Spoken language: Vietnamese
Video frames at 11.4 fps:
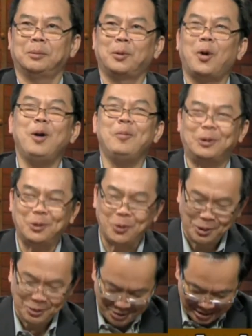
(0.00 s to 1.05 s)
khó mà tôi
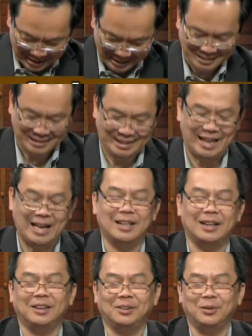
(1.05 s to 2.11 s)
đoán trước
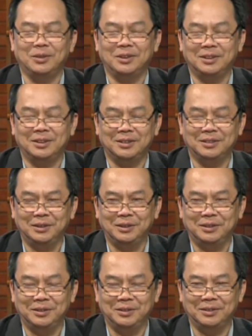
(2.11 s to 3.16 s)
à, tôi
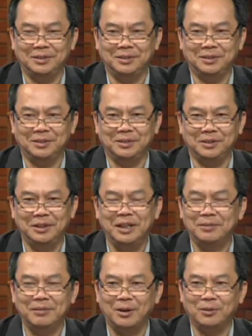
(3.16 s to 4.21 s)
uh,
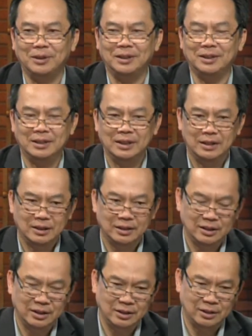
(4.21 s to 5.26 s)
nhìn vào cái cái
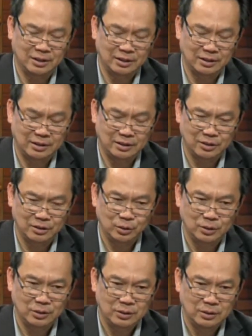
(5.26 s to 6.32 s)
cái cái cái uh,
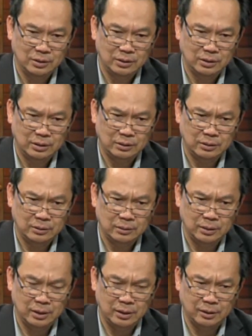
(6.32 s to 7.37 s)

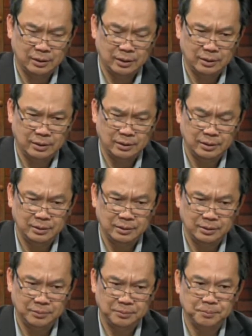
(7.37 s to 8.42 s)
ờ, cái, cái,
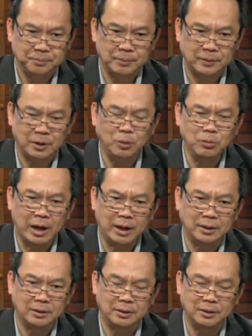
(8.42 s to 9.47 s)
cái, cái thống
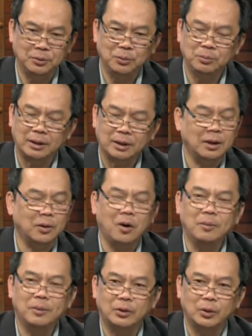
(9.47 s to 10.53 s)
kê thì chúng ta rất là
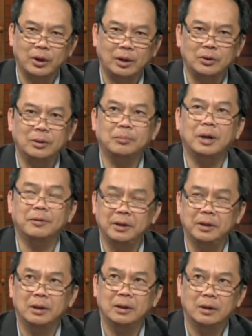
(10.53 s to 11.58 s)
khó mà để tôi đoán trước bởi
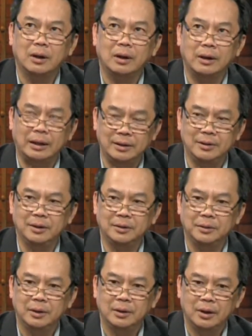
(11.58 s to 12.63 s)
vì à, là dĩ nhiên
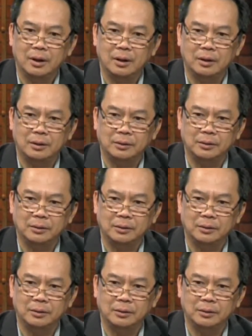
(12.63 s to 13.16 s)
à,